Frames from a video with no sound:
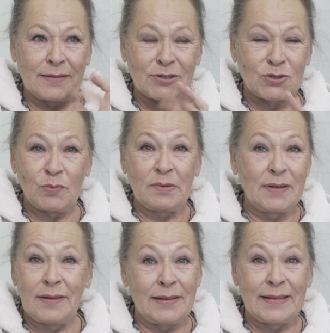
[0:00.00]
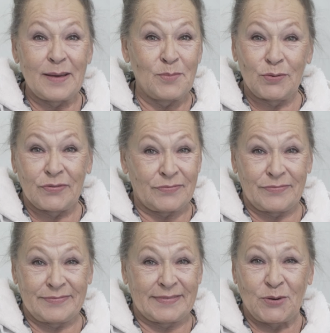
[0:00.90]
чтобы, не, не дай бог,
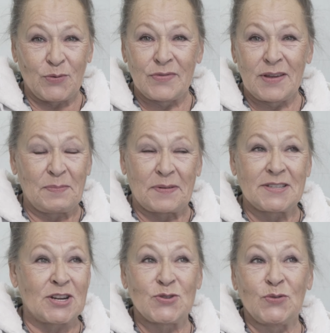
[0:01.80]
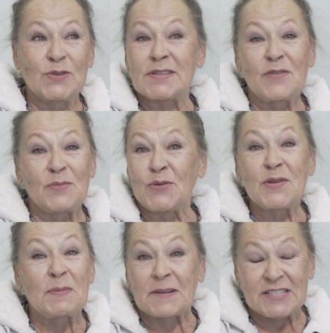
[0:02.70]
такого не произошло. Ну, слава богу,
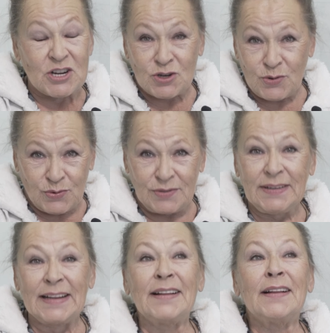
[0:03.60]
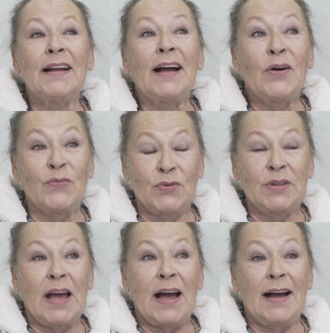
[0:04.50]
не произошло.
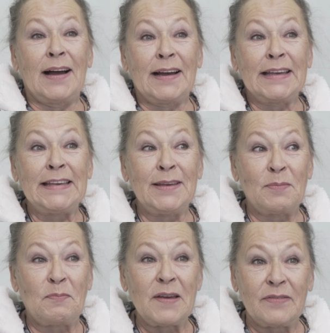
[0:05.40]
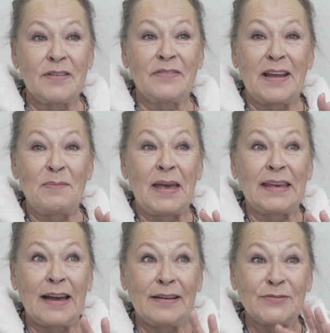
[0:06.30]
Вот. А, и первое время
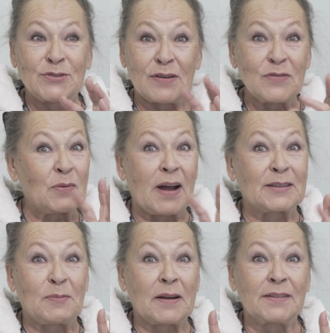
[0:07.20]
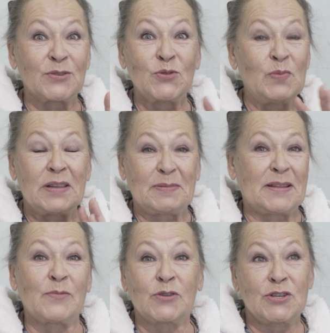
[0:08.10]
я все равно как-то про это думала,
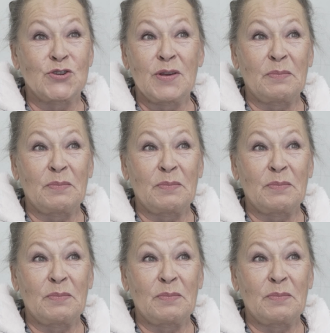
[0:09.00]
потому что еще не